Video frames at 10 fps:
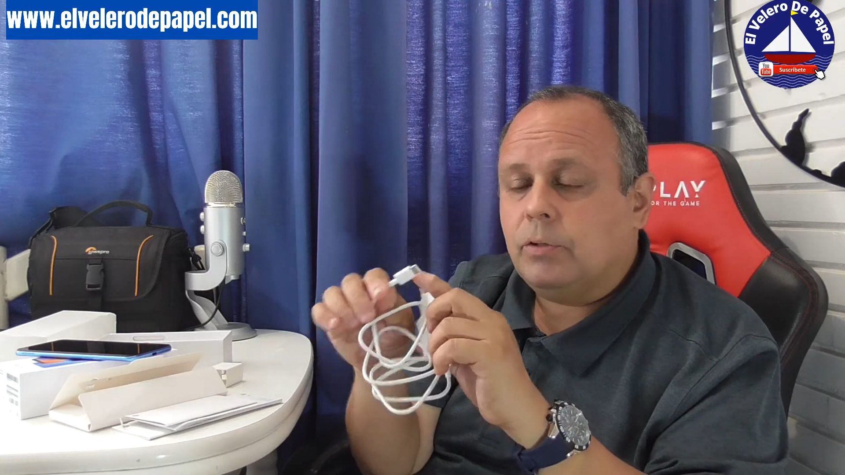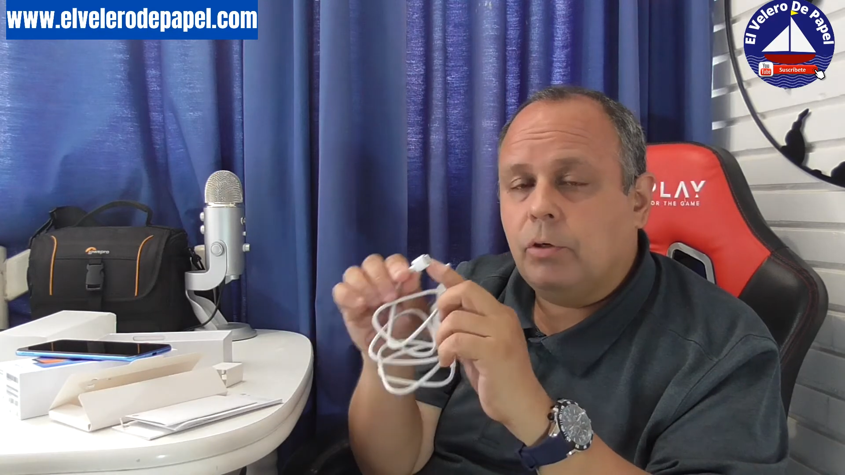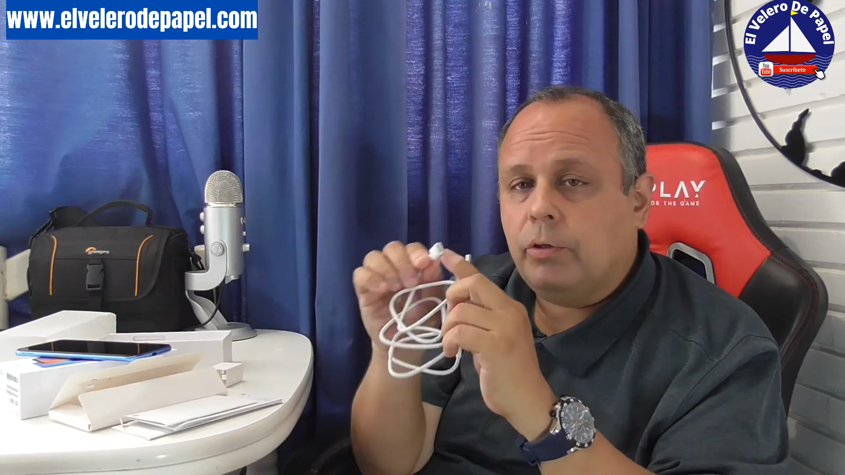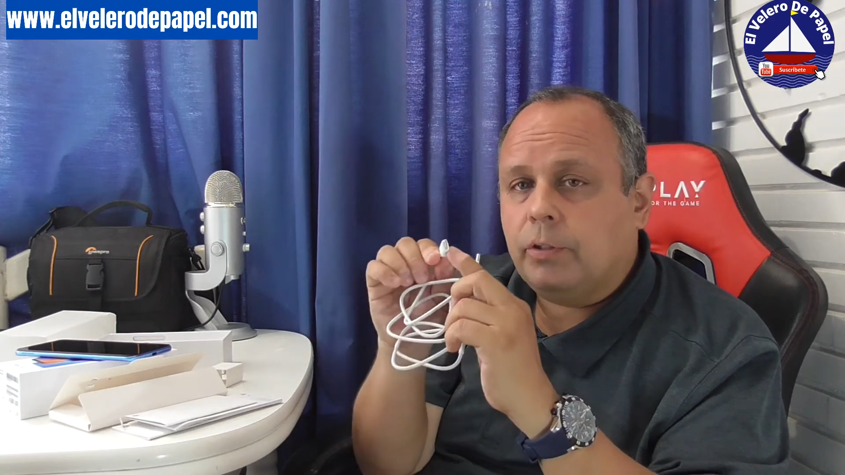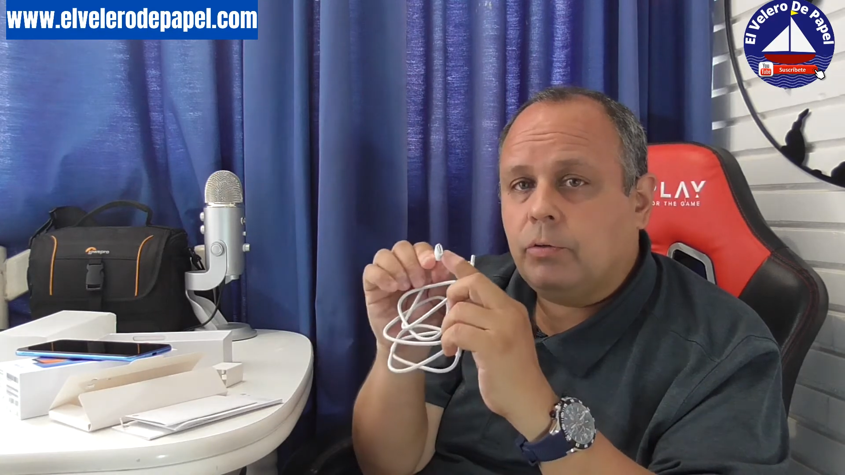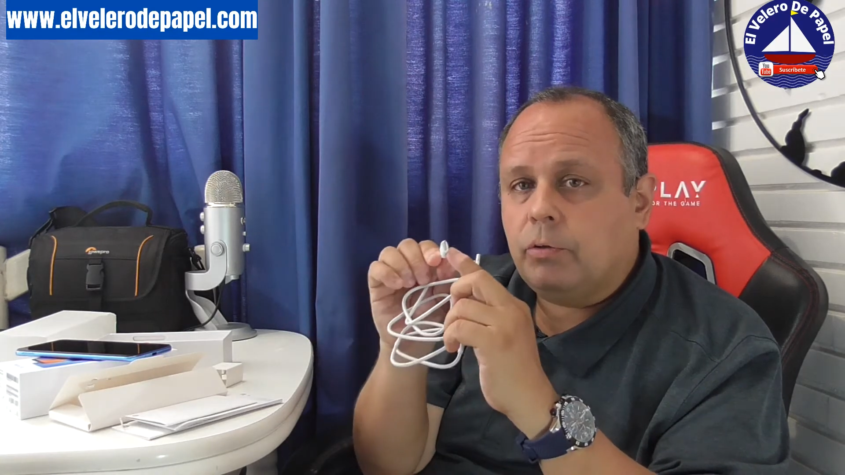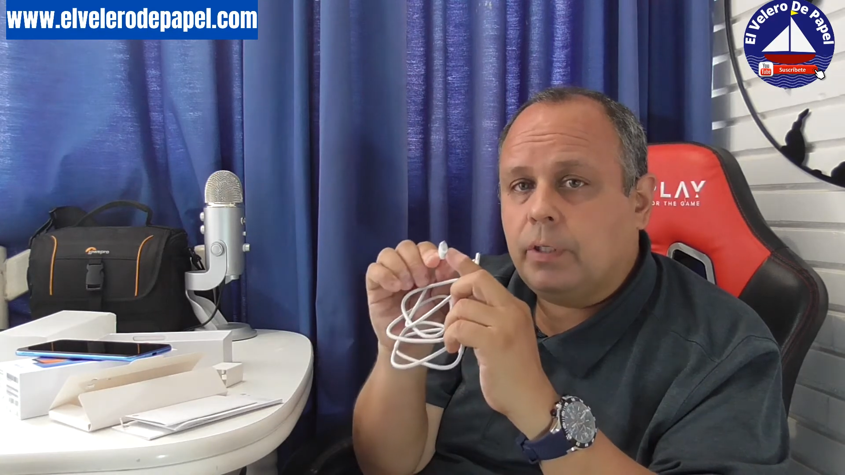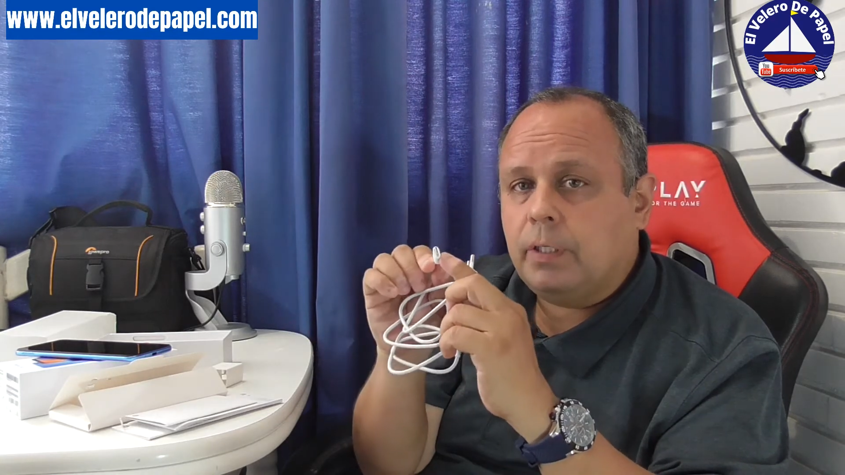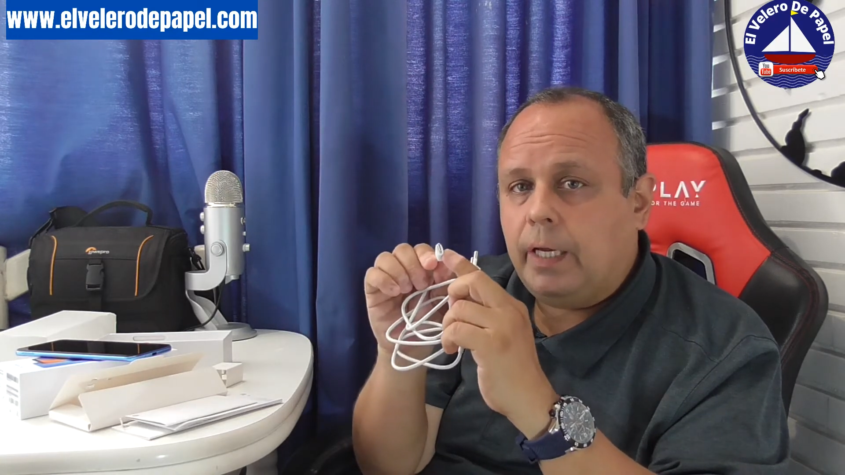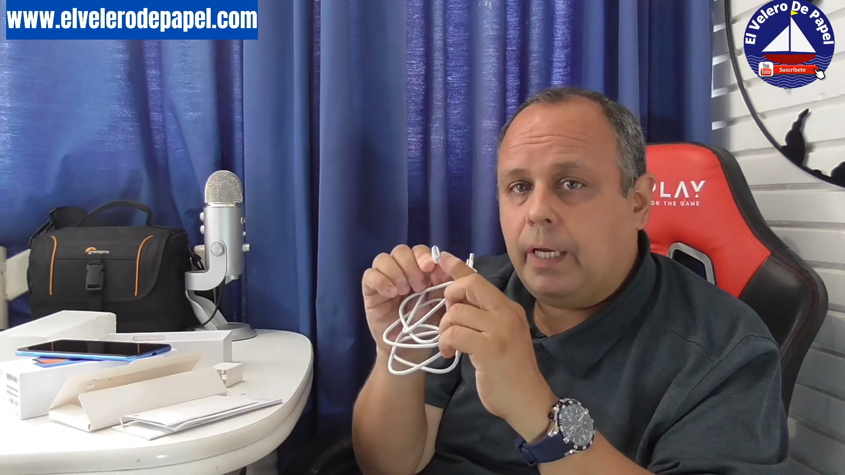todos estos
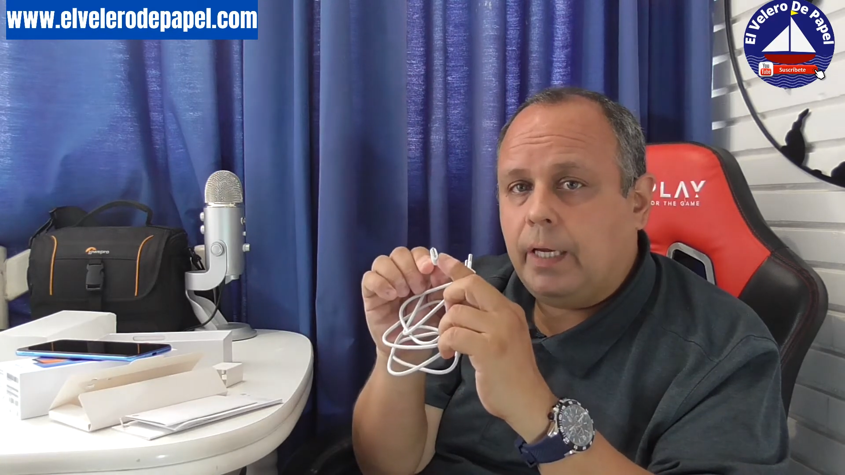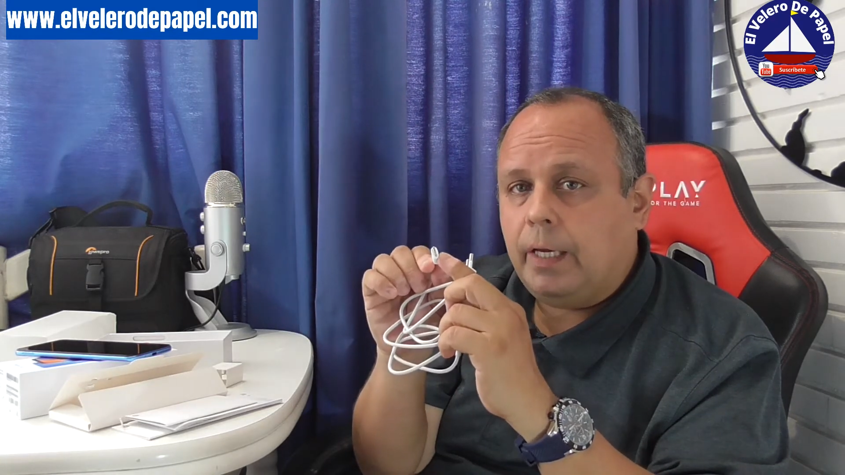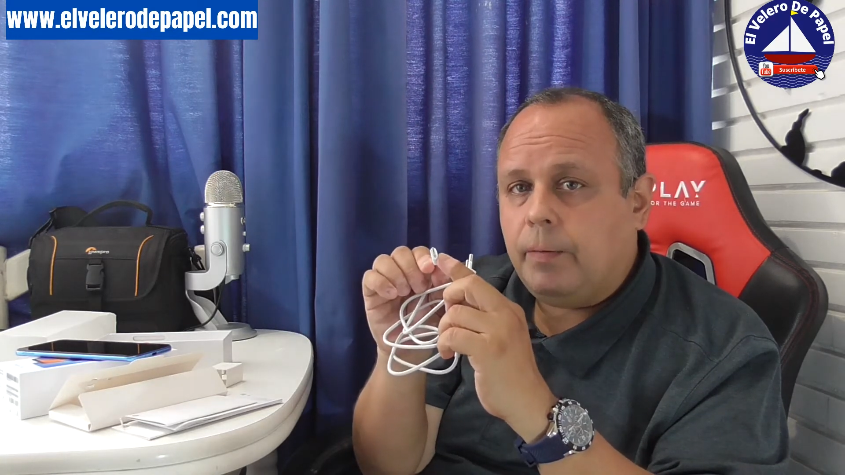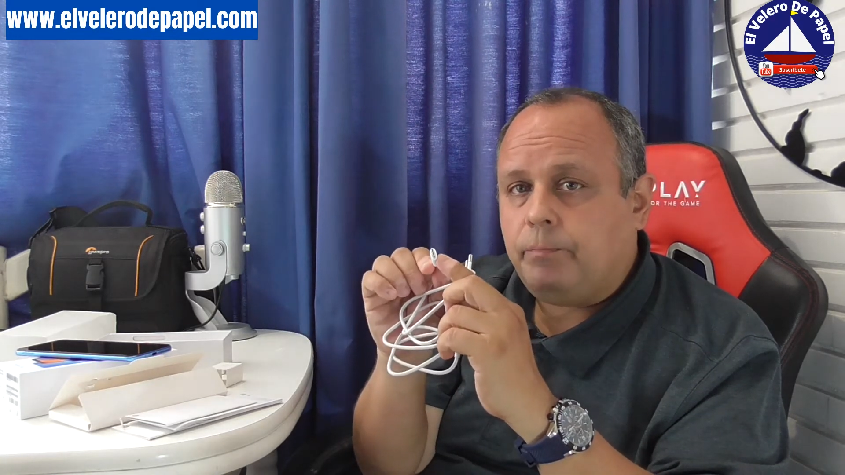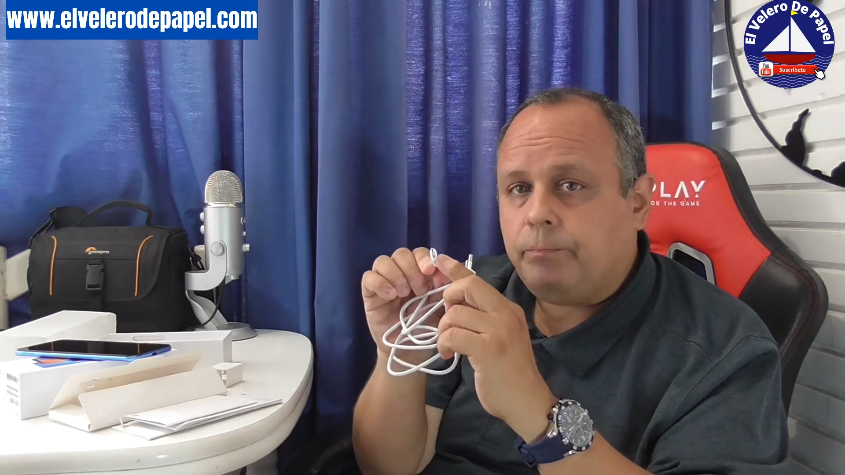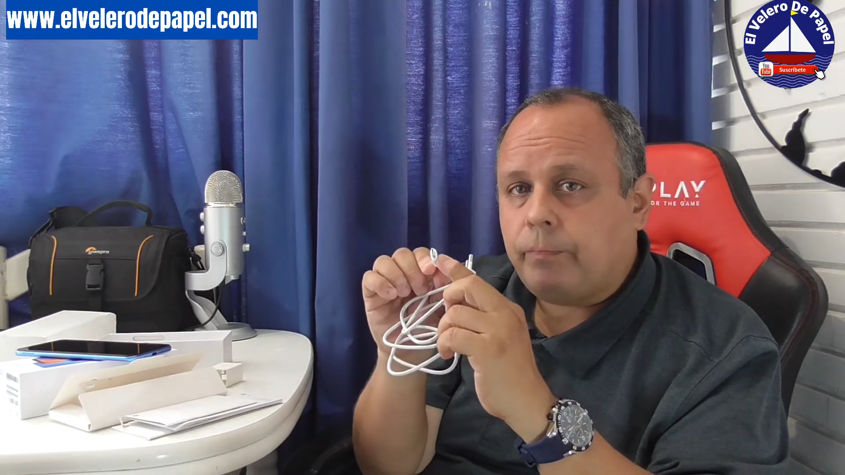eh,